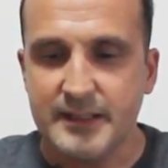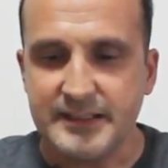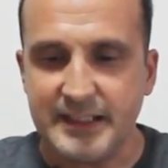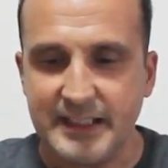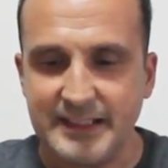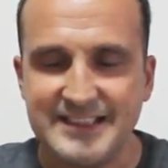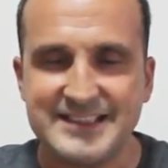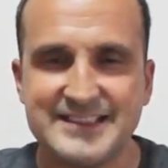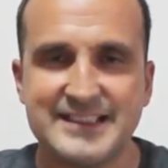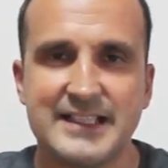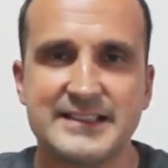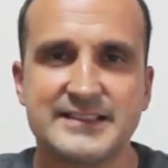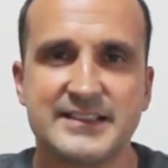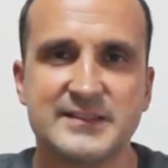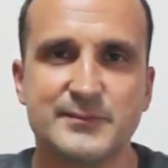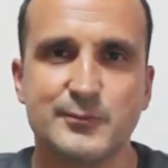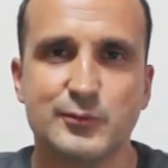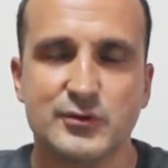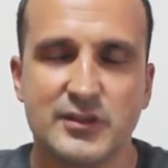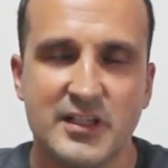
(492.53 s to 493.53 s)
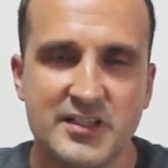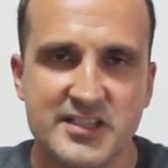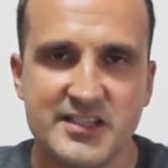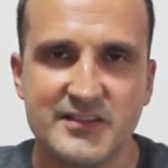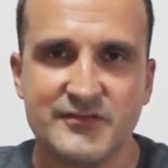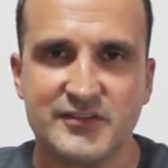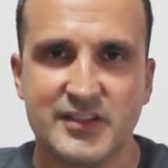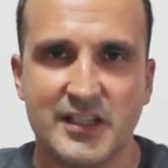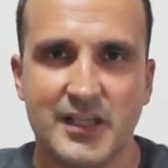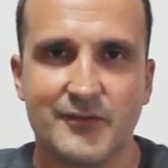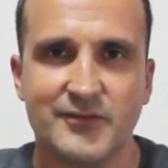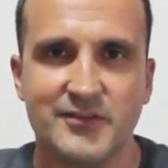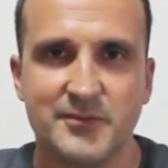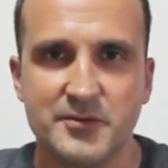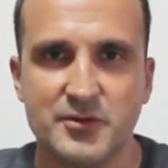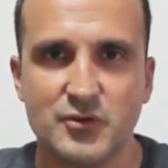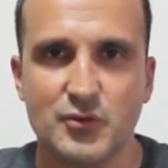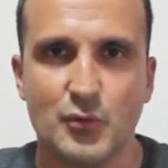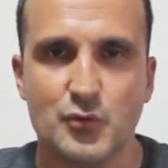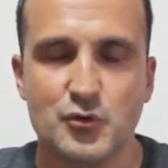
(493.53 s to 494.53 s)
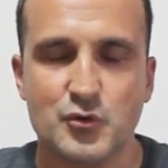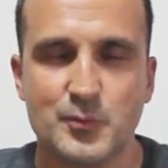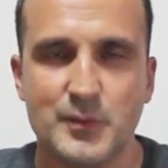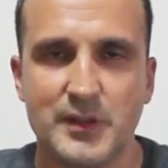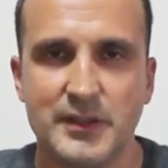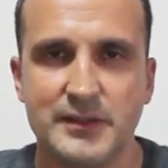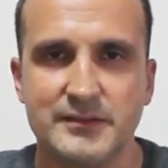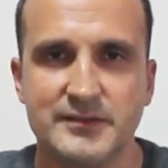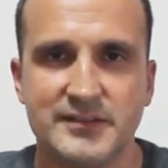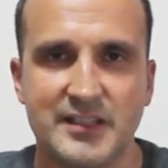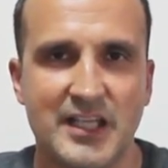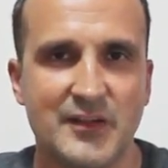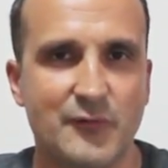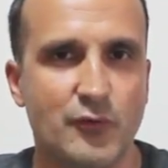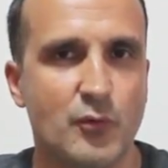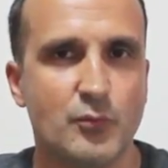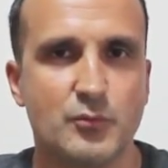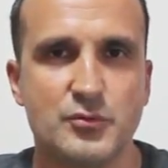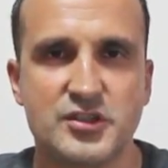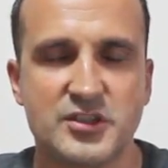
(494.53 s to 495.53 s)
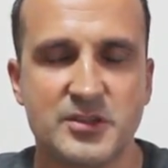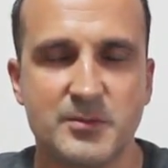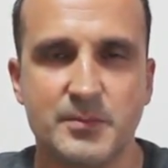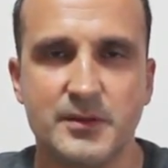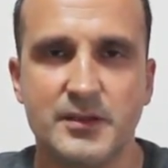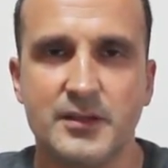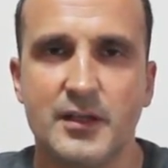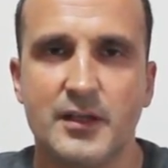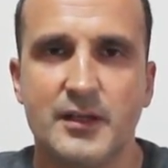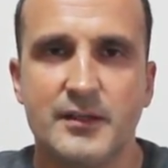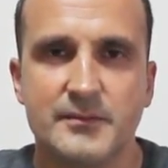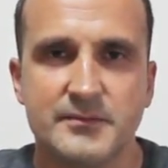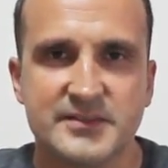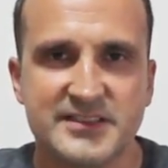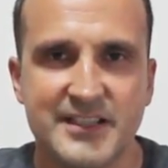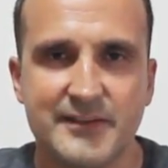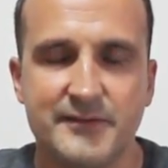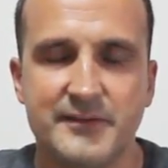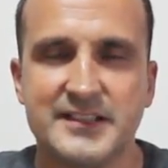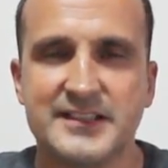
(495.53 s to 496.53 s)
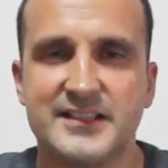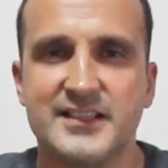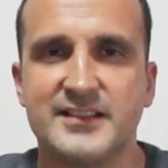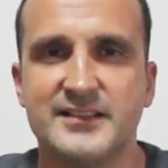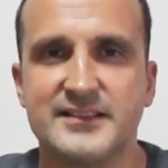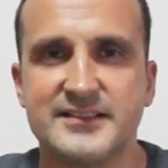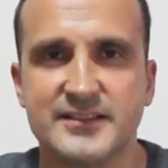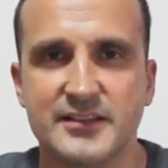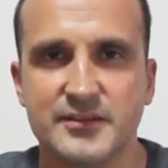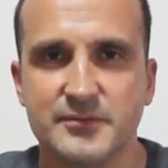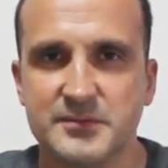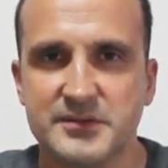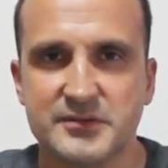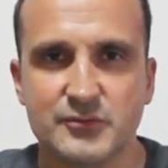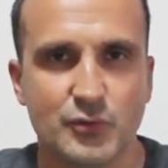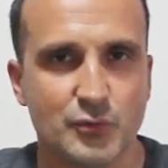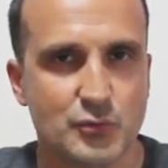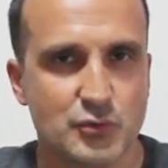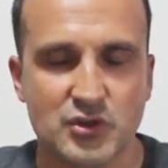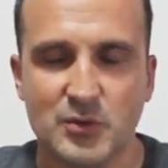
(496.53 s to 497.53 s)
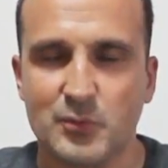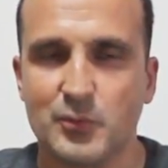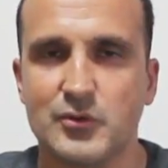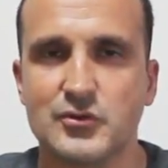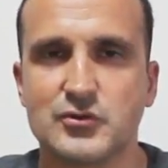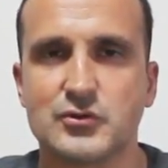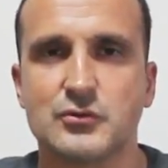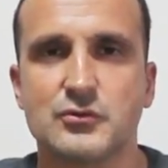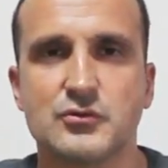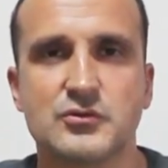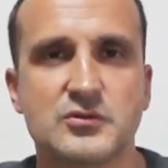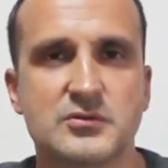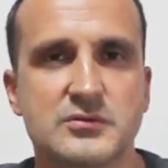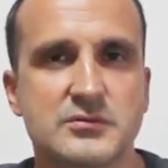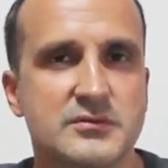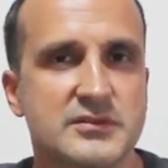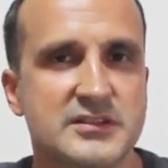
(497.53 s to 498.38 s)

Yani isterseniz buradan çift taraflı bir görüşme telefonmuş gibi Sevdiklerinizi konuşabiliyorsunuz.